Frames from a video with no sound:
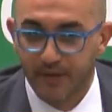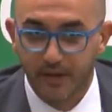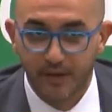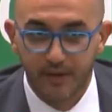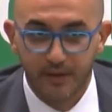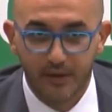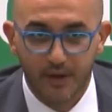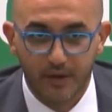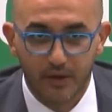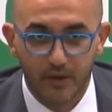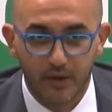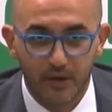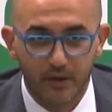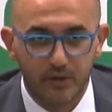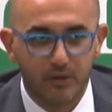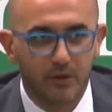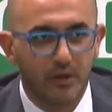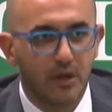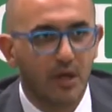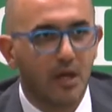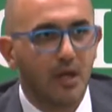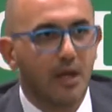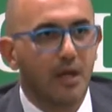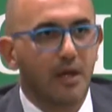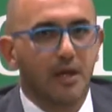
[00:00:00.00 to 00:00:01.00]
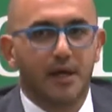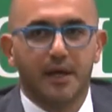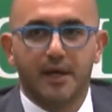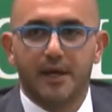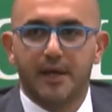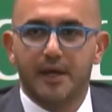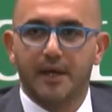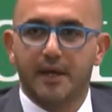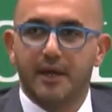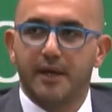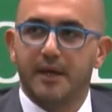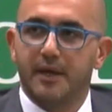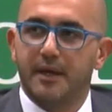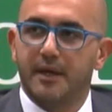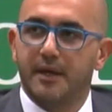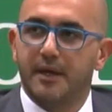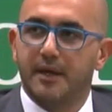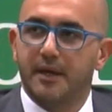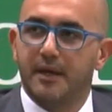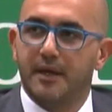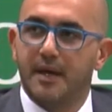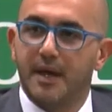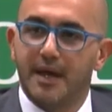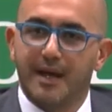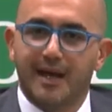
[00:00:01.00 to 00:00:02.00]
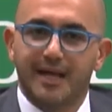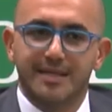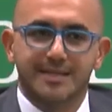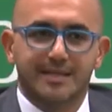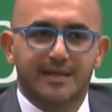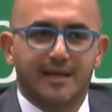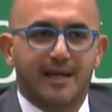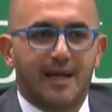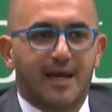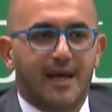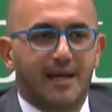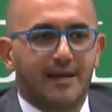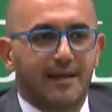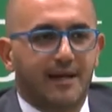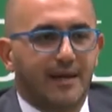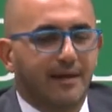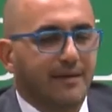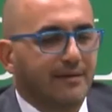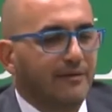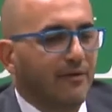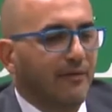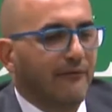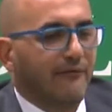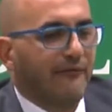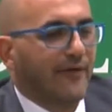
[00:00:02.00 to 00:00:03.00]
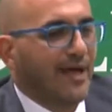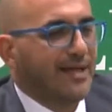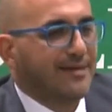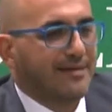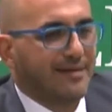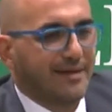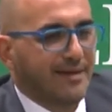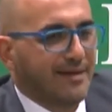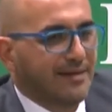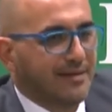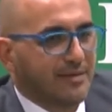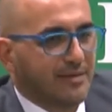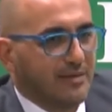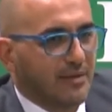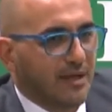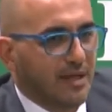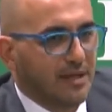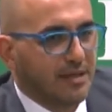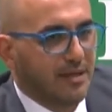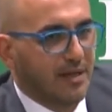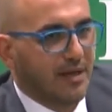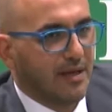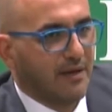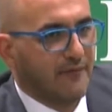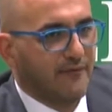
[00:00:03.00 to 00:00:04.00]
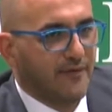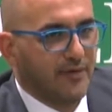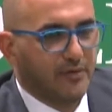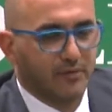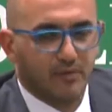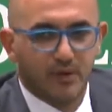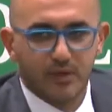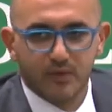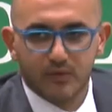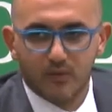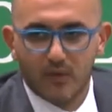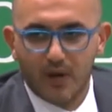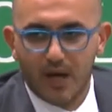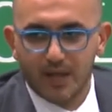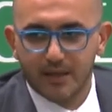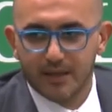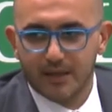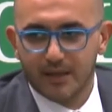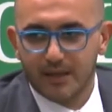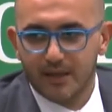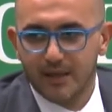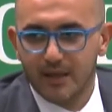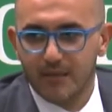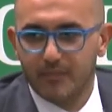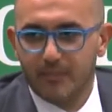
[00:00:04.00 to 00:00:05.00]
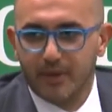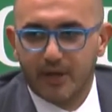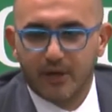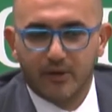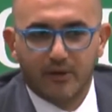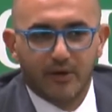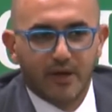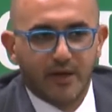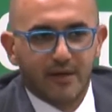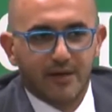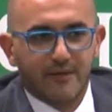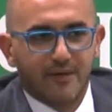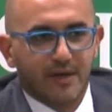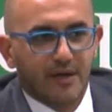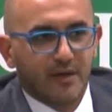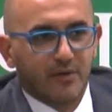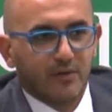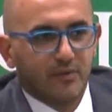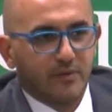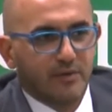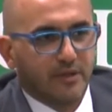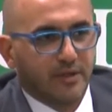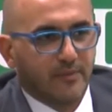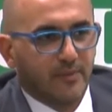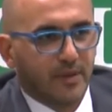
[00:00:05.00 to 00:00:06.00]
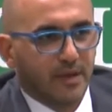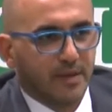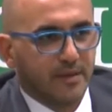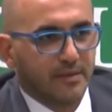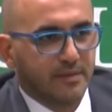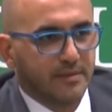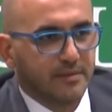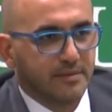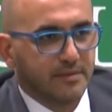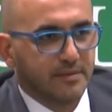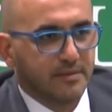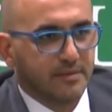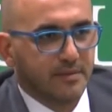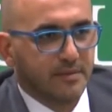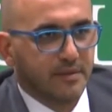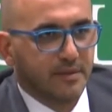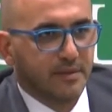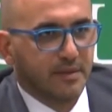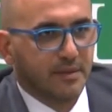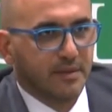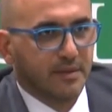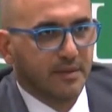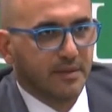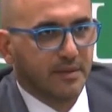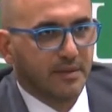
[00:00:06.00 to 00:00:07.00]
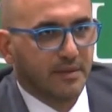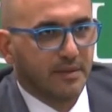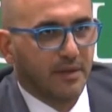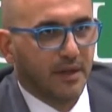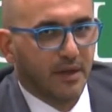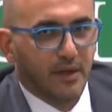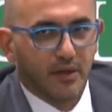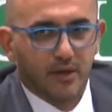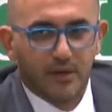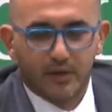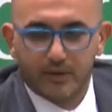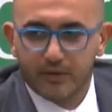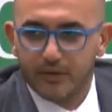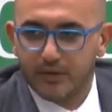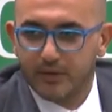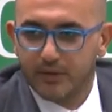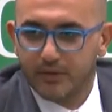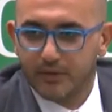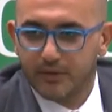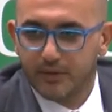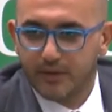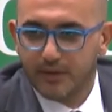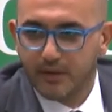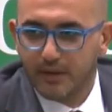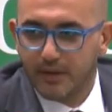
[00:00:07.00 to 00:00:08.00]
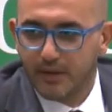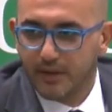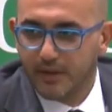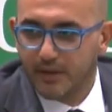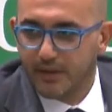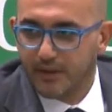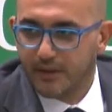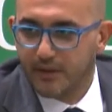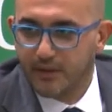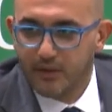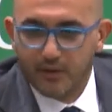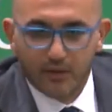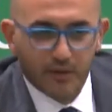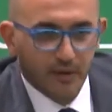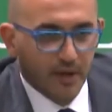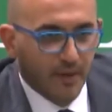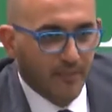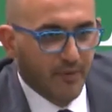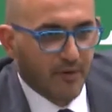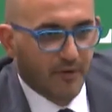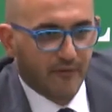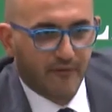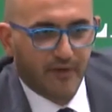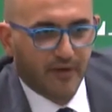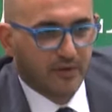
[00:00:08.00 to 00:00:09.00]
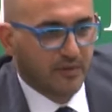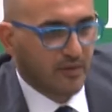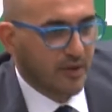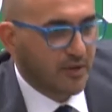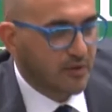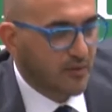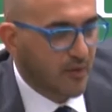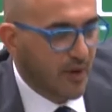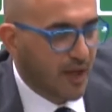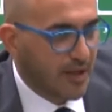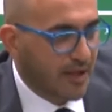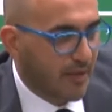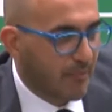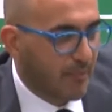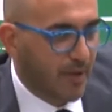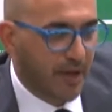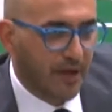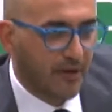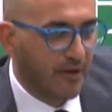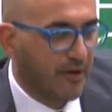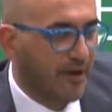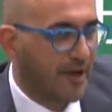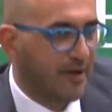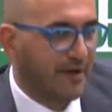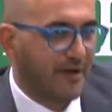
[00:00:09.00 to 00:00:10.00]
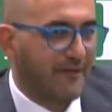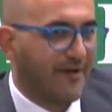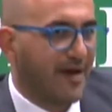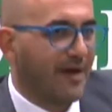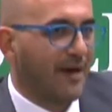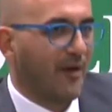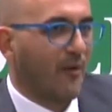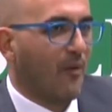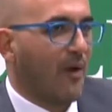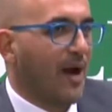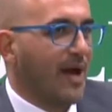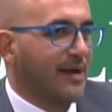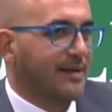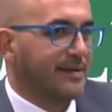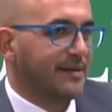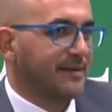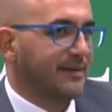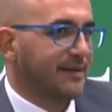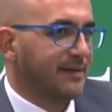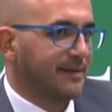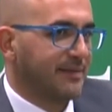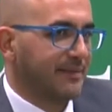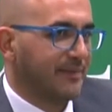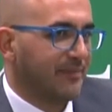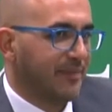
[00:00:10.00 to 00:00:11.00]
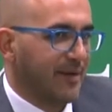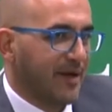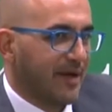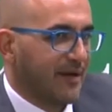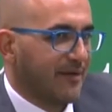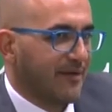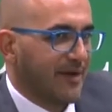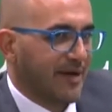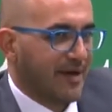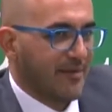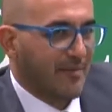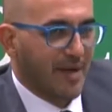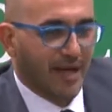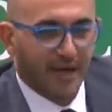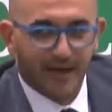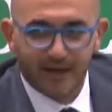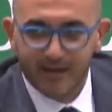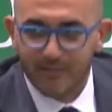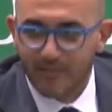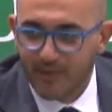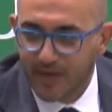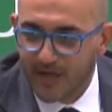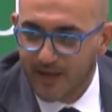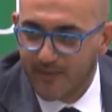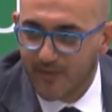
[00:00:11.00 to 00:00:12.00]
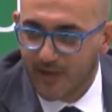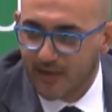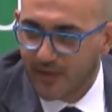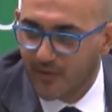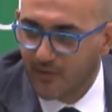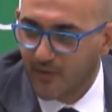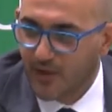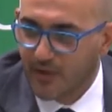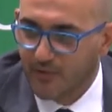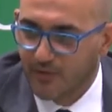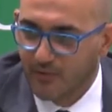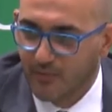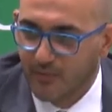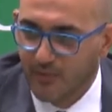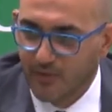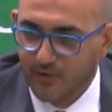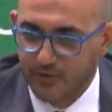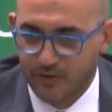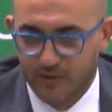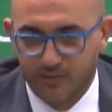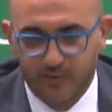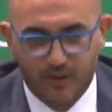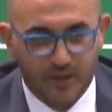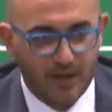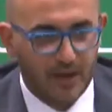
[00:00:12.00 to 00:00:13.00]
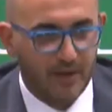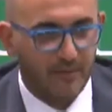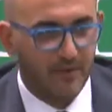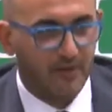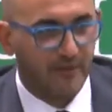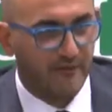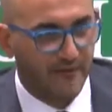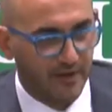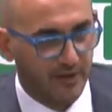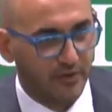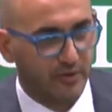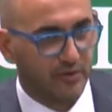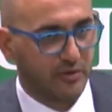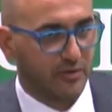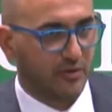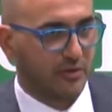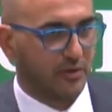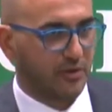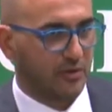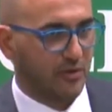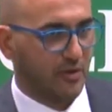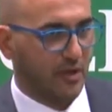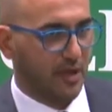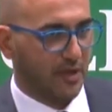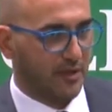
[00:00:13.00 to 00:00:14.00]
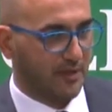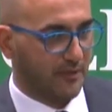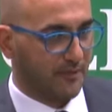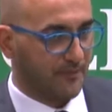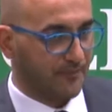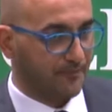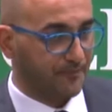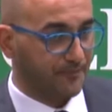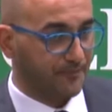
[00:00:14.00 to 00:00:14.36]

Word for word: D'accordo? Eh, Castellana non fa testo. Castellana ha fatto una squadra per non arrivare ultima. D'accordo? Noi abbiamo fatto una squadra per non arrivare quarti, per arrivare magari prima del quarto posto perché l'abbiamo fatto lo scorso anno.